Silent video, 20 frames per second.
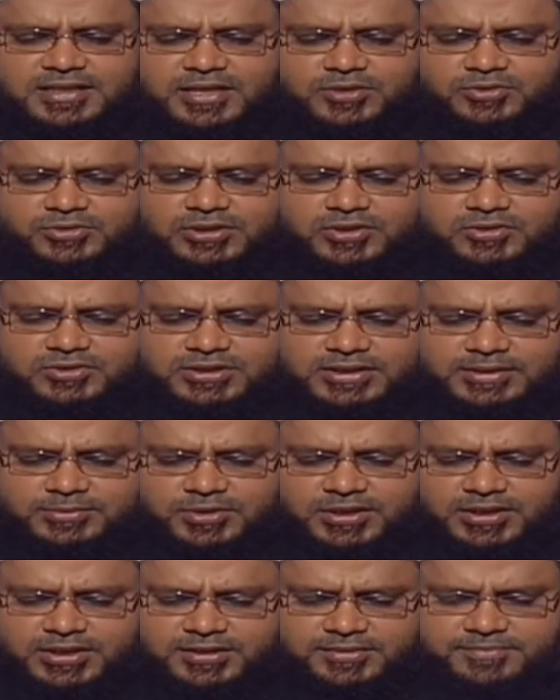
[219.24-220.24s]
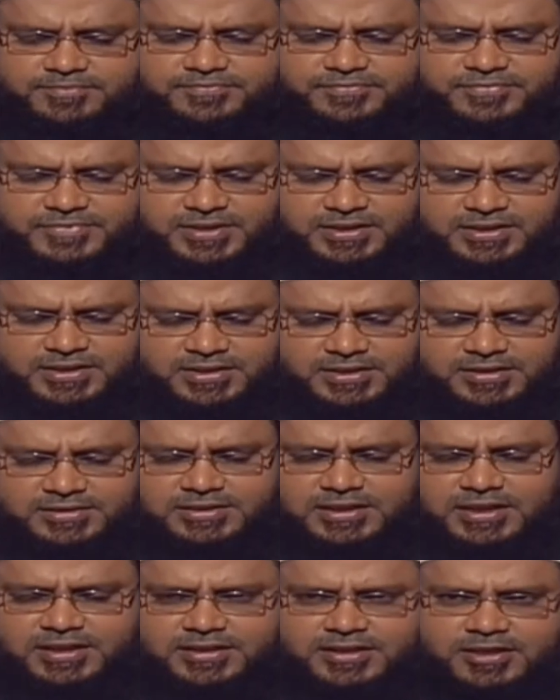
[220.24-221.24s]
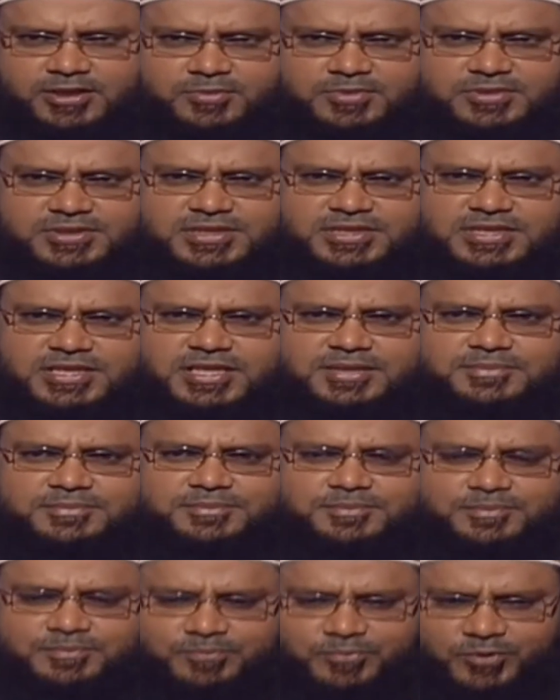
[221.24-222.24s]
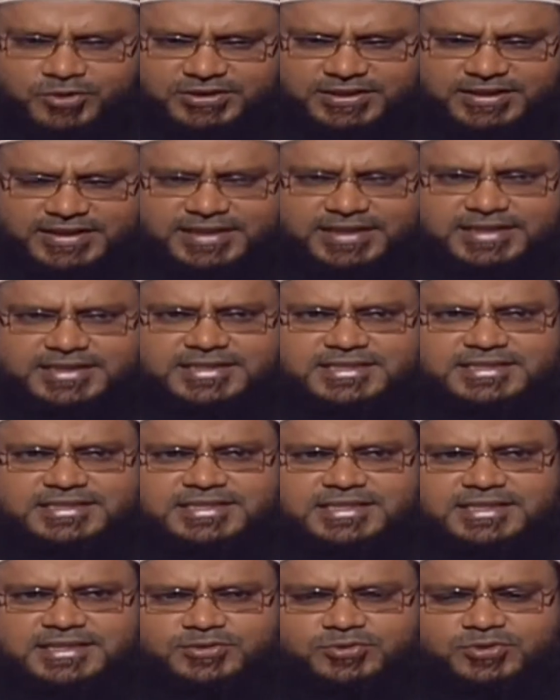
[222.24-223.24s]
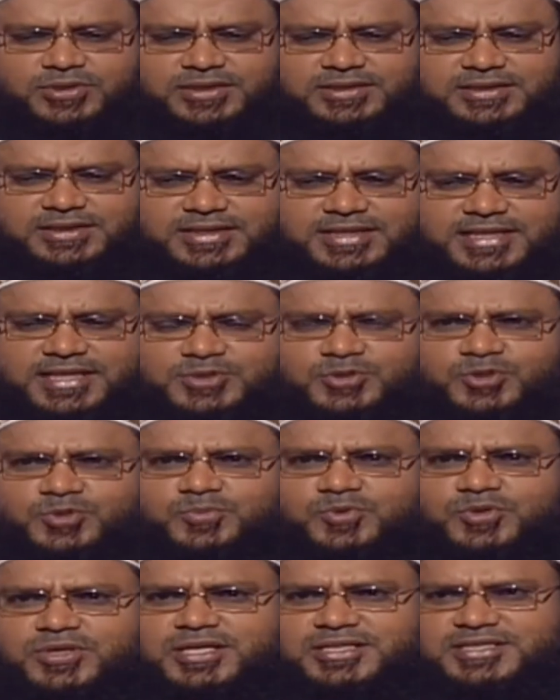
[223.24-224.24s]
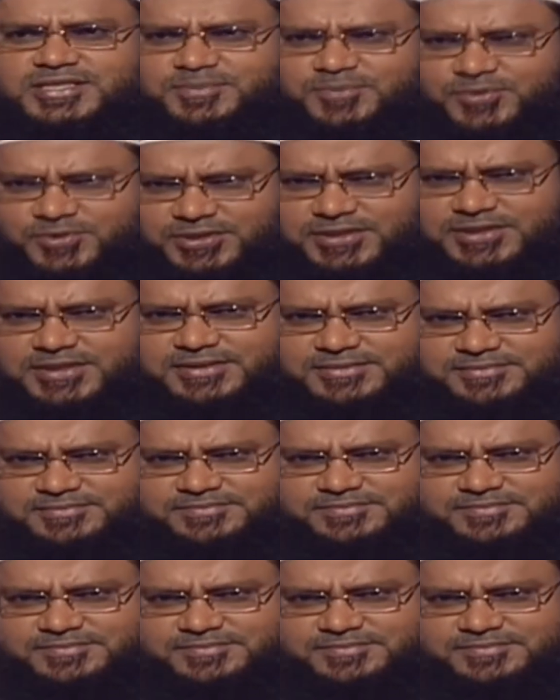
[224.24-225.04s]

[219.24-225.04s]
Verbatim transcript: আল্লাহ তারা তিনি বলেন যে আল্লাহ নবী সাল্লাম পথে হেঁটে যাচ্ছিলেন তো একটা খেজুর পরা আসে পথে